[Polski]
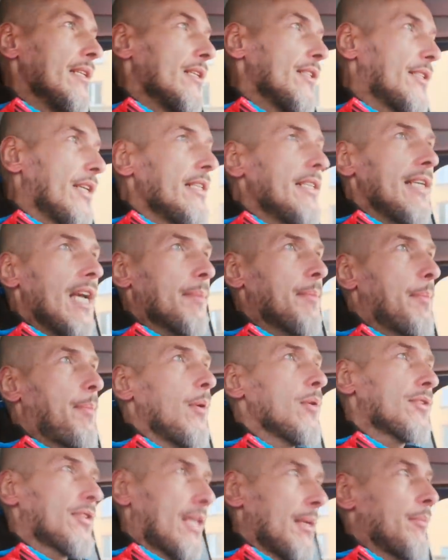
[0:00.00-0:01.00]
Ceny jakby
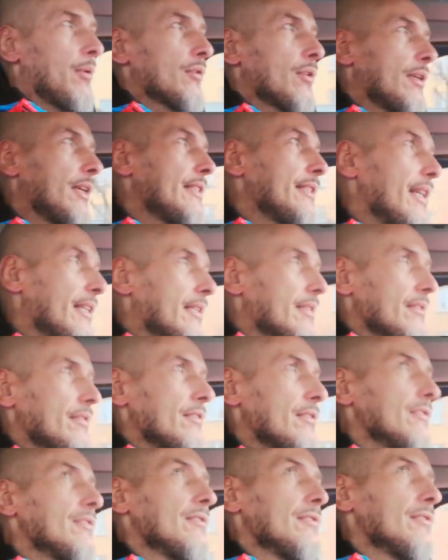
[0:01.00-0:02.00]
polskie, bo to jednak
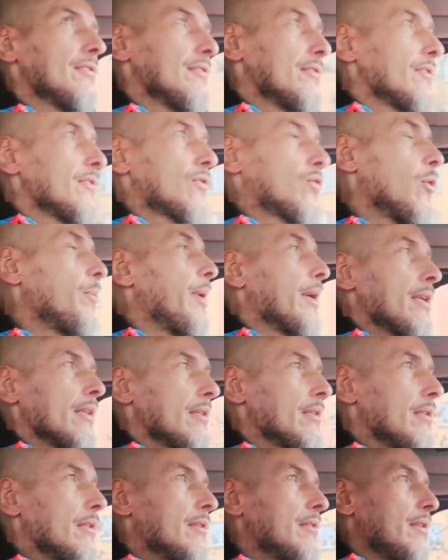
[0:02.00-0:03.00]
super.
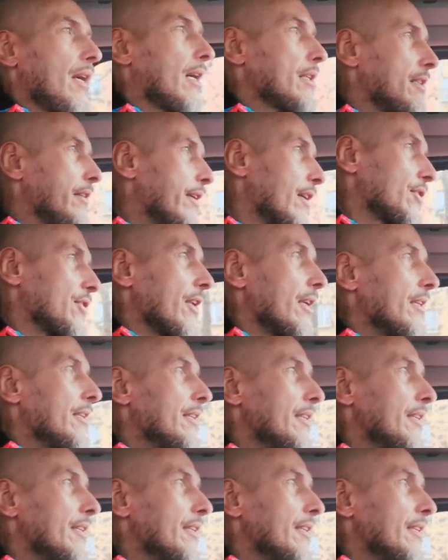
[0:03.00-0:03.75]
Ach, nieważne.